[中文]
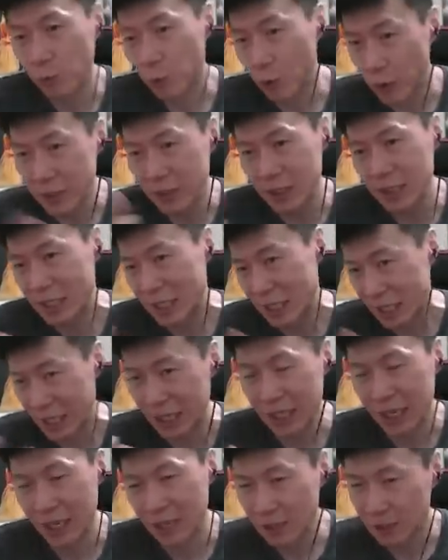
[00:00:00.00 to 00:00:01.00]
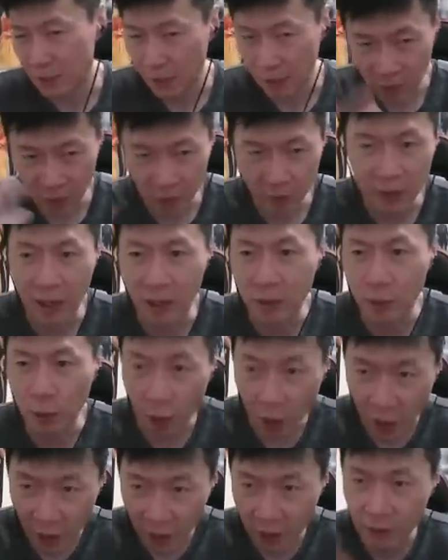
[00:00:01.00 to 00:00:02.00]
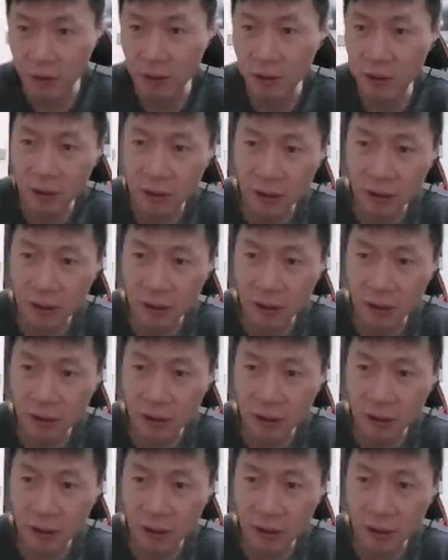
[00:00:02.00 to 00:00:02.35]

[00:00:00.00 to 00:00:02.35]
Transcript: 不管是钱还是怎样，都拿很多，还跟。